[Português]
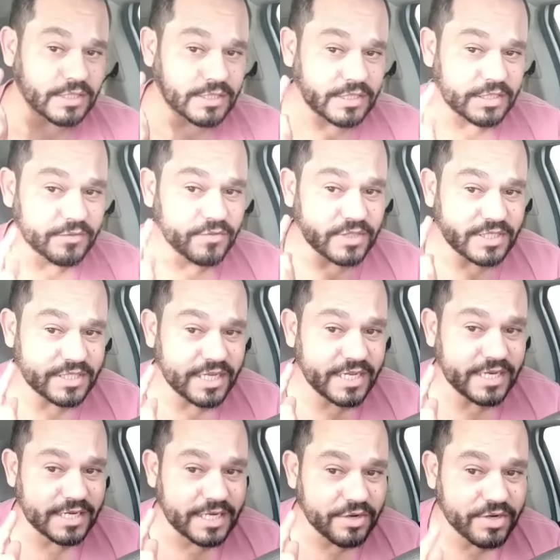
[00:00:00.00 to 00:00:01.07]
se você
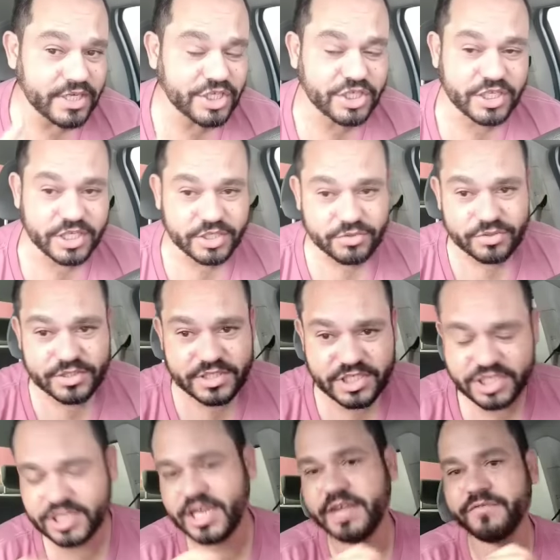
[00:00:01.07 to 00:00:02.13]
ainda não é inscrito, se
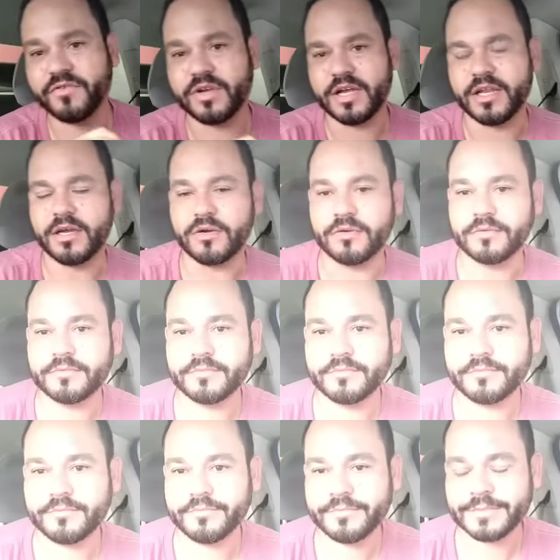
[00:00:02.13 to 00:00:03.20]
inscreve no canal,
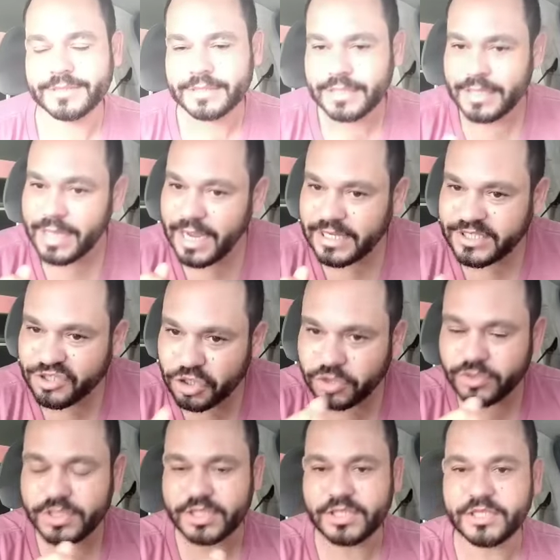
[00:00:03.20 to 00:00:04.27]

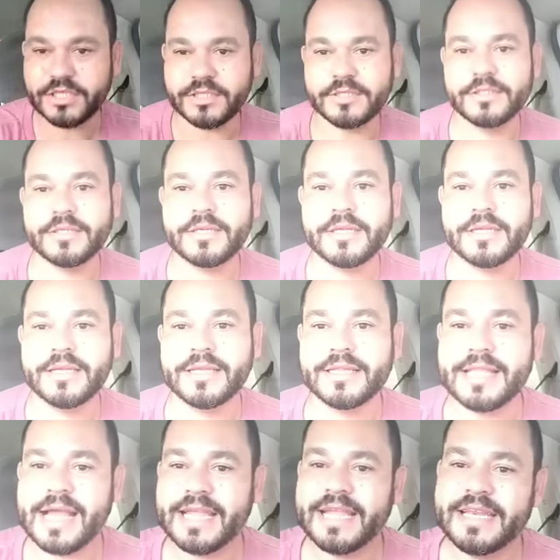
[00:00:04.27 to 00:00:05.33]
aciona o sininho,
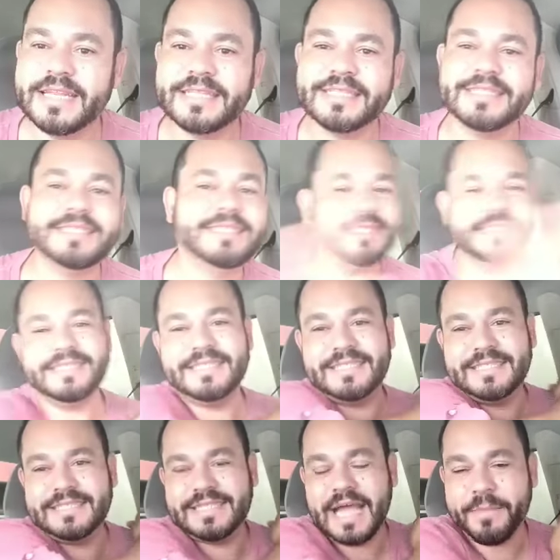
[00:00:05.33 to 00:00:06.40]
dá aquele
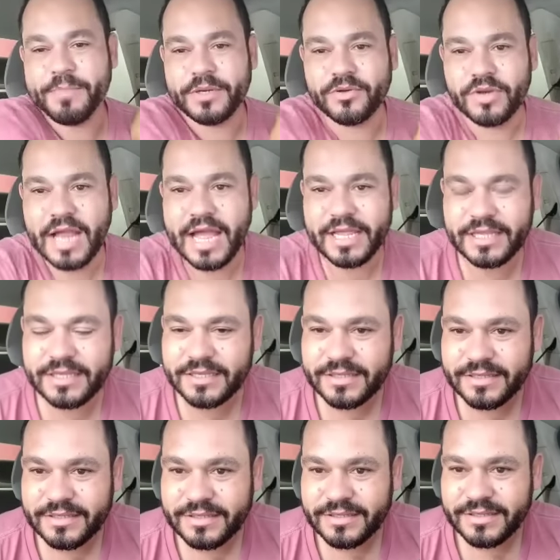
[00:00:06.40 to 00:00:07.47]
tapa no like
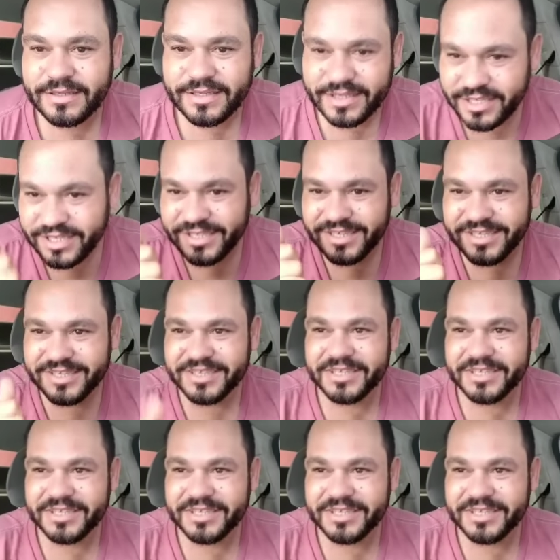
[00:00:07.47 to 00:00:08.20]
e